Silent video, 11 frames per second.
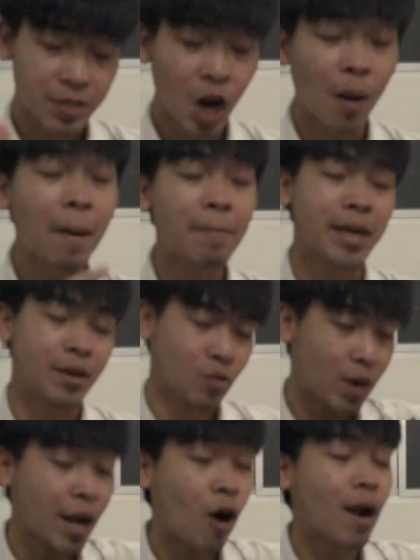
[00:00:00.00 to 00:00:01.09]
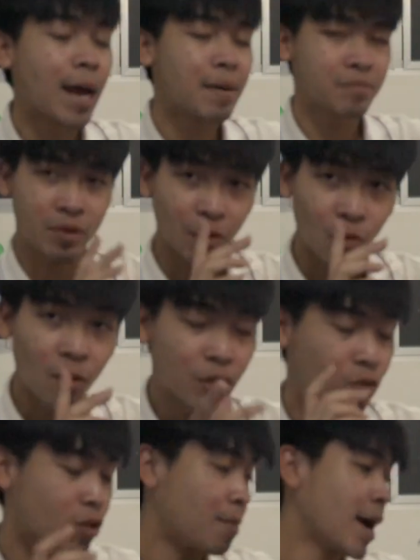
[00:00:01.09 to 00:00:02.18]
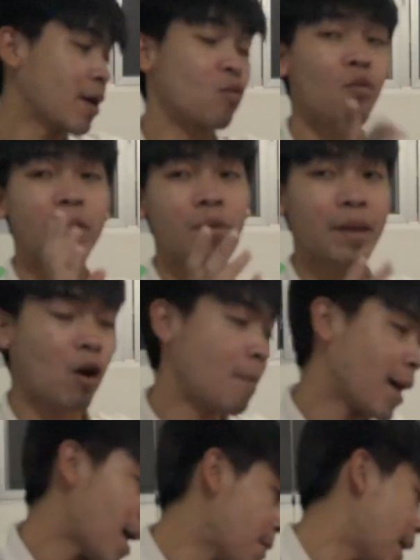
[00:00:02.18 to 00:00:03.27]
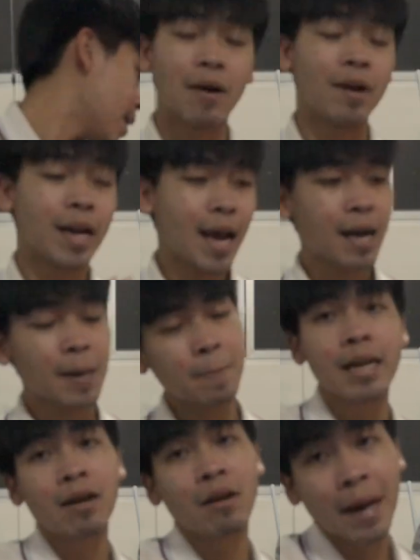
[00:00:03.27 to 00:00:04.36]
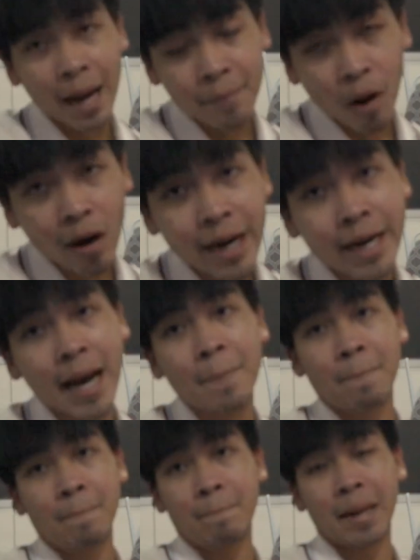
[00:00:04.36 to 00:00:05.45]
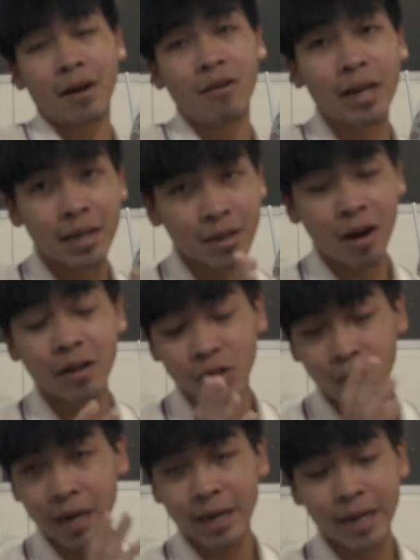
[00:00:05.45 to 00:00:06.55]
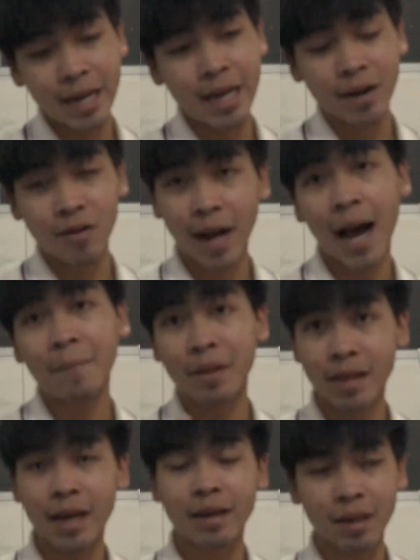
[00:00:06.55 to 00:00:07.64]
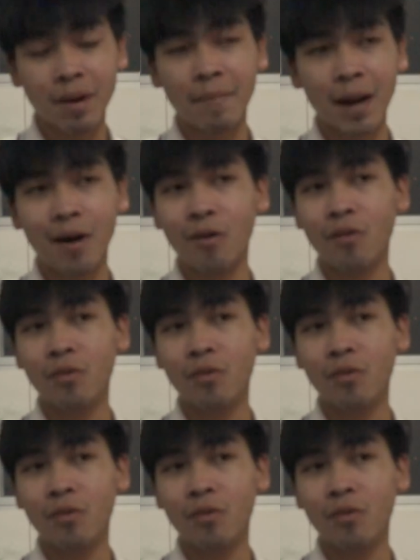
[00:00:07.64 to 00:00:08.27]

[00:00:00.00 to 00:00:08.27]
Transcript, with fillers: รอแป๊บหนึ่งกูได้กล้องแล้ว เดี๋ยวกูเอาไปส่งซ่อมให้กูไม่ต้องมีกล้องแบ็กอัพแหละแต่วันเนี้ยที่เราจะมาอันบ็อกกันเนี้ยเป็นกล้องดิจิตอลตัวหนึ่งที่ค่อนข้างพิเศษสำหรับเรา